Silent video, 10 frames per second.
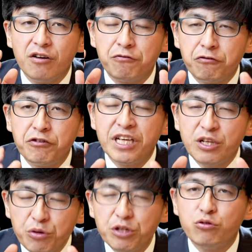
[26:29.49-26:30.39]
福
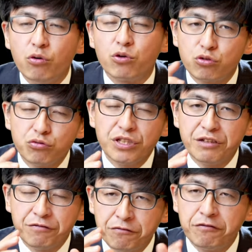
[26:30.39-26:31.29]
音运动注
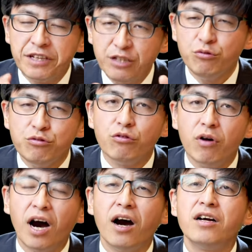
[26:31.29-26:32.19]
意福音运
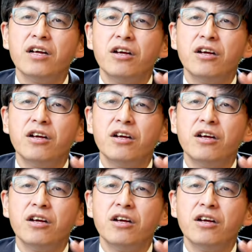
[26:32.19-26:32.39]
动哈，